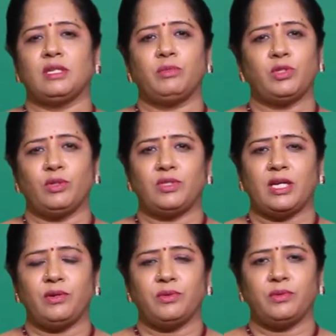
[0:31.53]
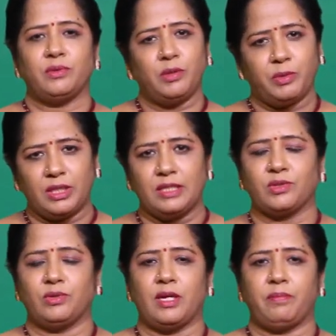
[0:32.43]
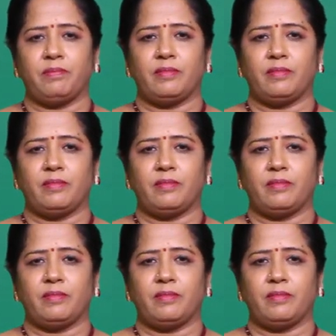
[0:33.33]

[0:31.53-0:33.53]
సమస్యలు వస్తాయో ఇప్పుడు తెలుసుకుందాం